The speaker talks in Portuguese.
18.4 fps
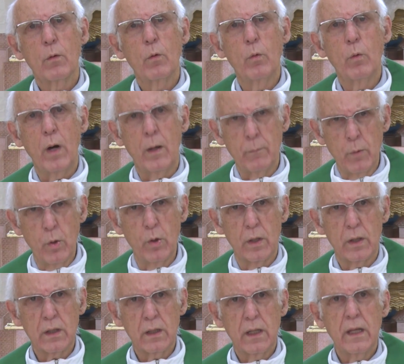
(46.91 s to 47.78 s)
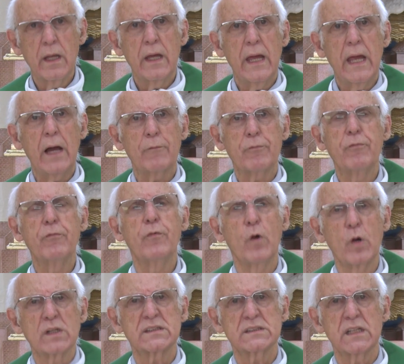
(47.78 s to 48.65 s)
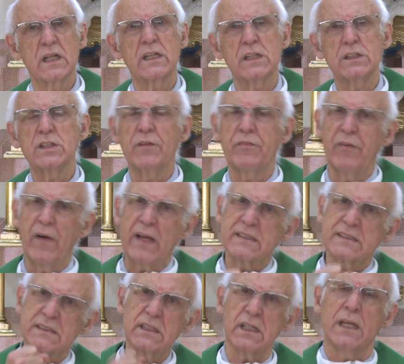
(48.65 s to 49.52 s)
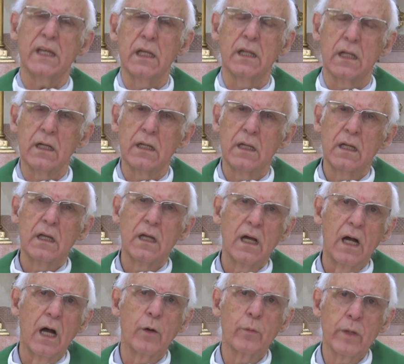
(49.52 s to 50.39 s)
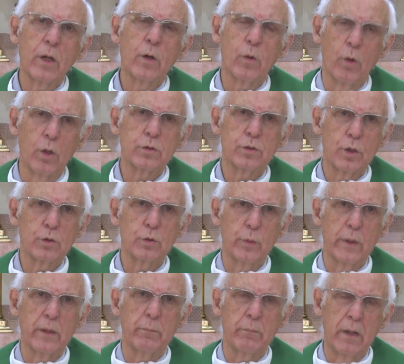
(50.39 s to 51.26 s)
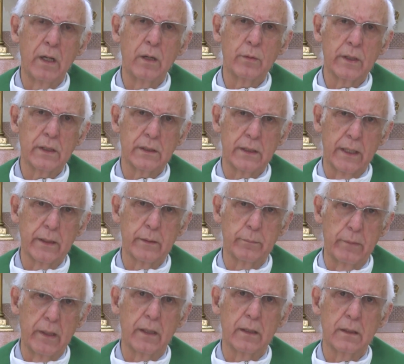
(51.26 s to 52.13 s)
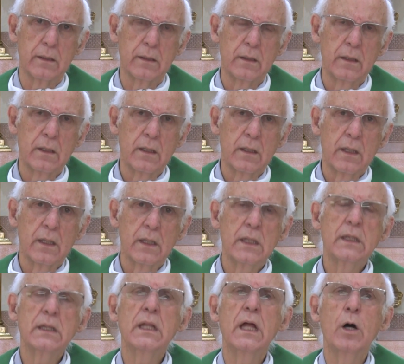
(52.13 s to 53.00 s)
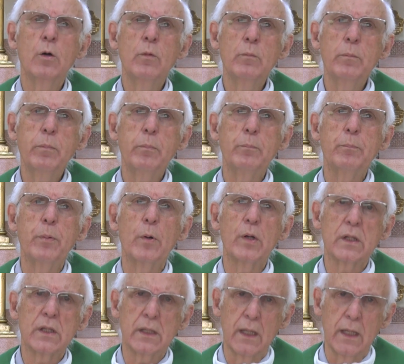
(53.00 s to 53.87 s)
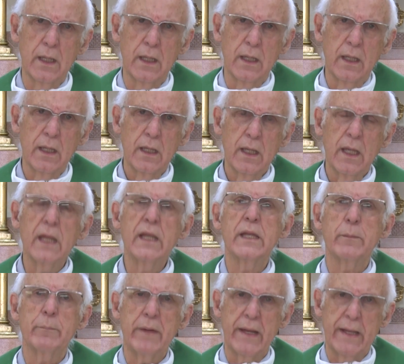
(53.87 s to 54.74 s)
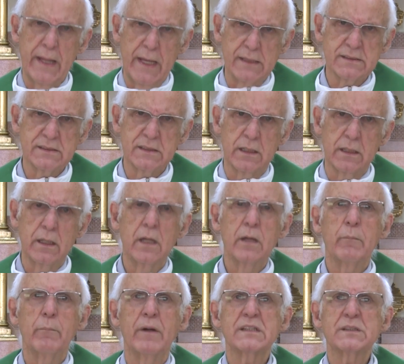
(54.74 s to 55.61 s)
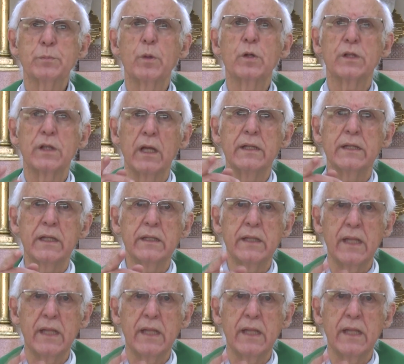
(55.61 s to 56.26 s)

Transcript: O amor é a força que te faz ir ao encontro do irmão e da irmã, não porque ele merece, mas porque ele